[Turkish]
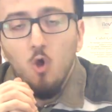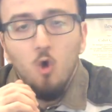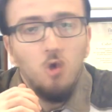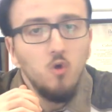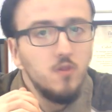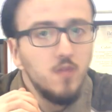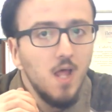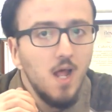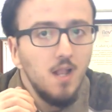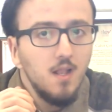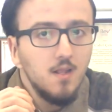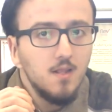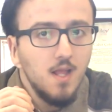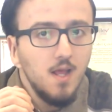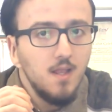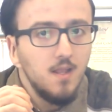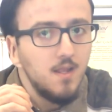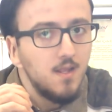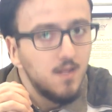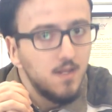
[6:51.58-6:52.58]

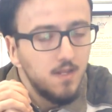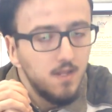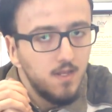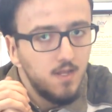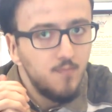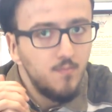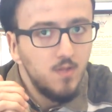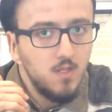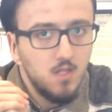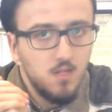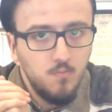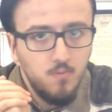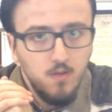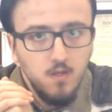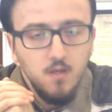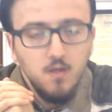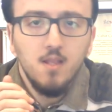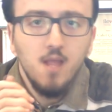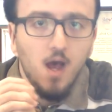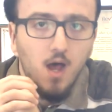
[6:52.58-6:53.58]
Özellikler yine dediğimiz
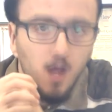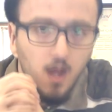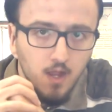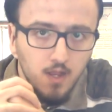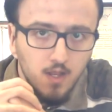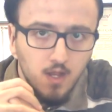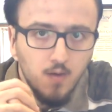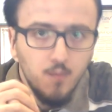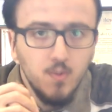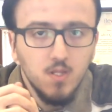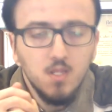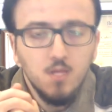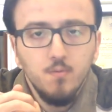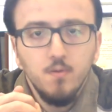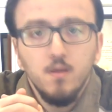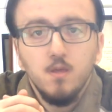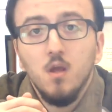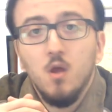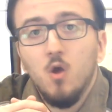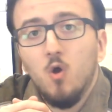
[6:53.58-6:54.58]
gibi de aynı ama
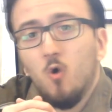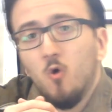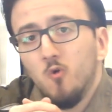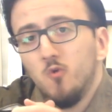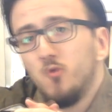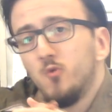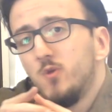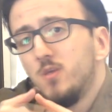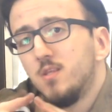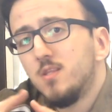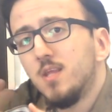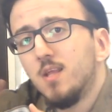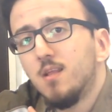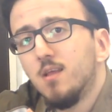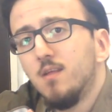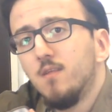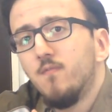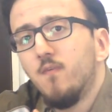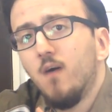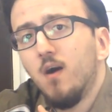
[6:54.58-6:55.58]
tabi oyuncu
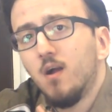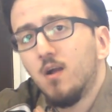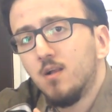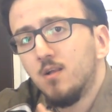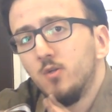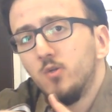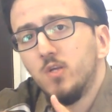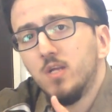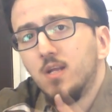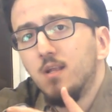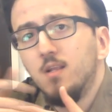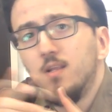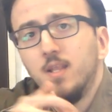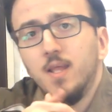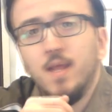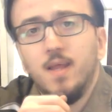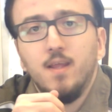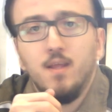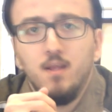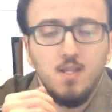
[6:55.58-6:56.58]
istekleri farklı
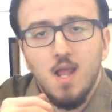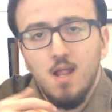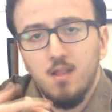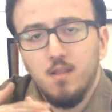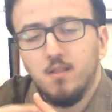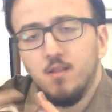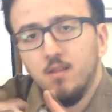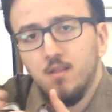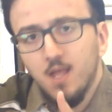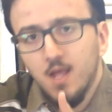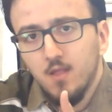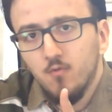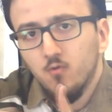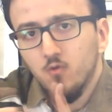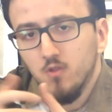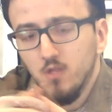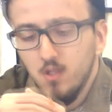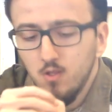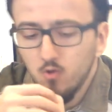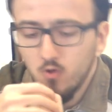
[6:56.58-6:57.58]
şekilde ilerlediğinden
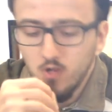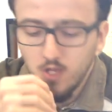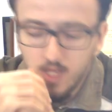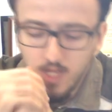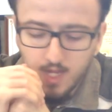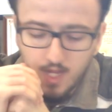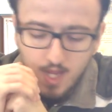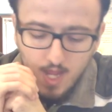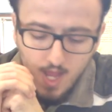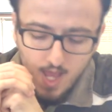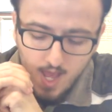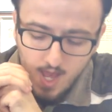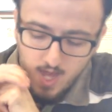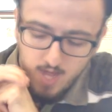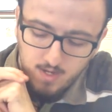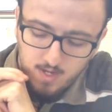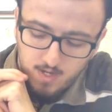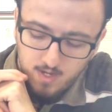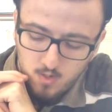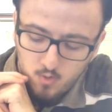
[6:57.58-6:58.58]
dolayı Logitech
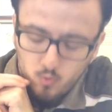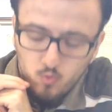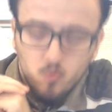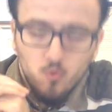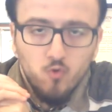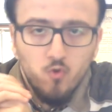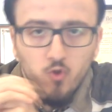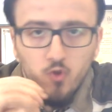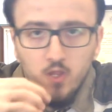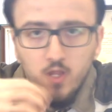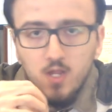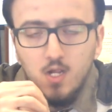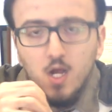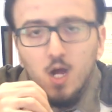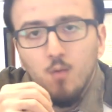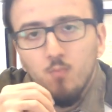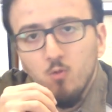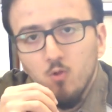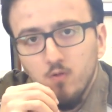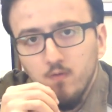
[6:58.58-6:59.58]
her iki ürününde
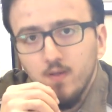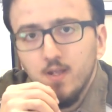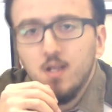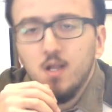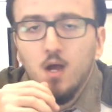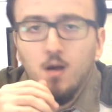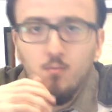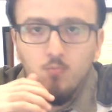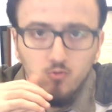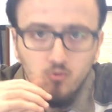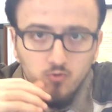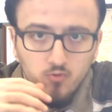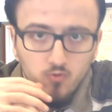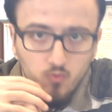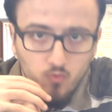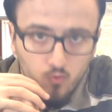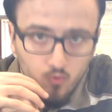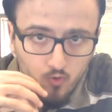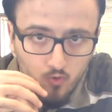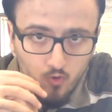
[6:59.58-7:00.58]
kablolu ve kablosuz
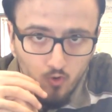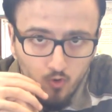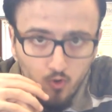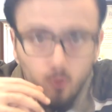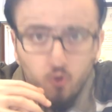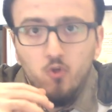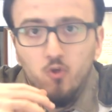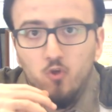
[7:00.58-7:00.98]
ürününü